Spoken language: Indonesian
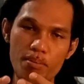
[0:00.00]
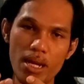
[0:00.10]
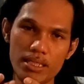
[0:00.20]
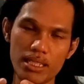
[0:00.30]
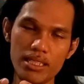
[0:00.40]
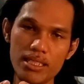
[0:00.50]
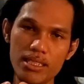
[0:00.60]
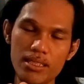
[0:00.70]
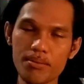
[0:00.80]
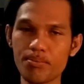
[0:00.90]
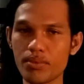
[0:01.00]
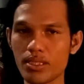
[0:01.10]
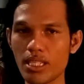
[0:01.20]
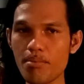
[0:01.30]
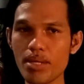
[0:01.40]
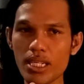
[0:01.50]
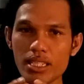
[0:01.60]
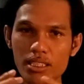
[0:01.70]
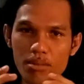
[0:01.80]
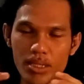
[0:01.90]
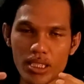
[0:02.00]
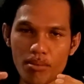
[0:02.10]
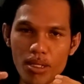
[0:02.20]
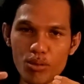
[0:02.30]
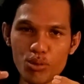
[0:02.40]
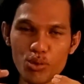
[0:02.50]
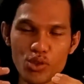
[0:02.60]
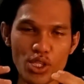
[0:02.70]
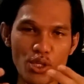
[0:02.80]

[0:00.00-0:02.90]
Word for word: Di pembahasan ini, saya mengajak teman-teman untuk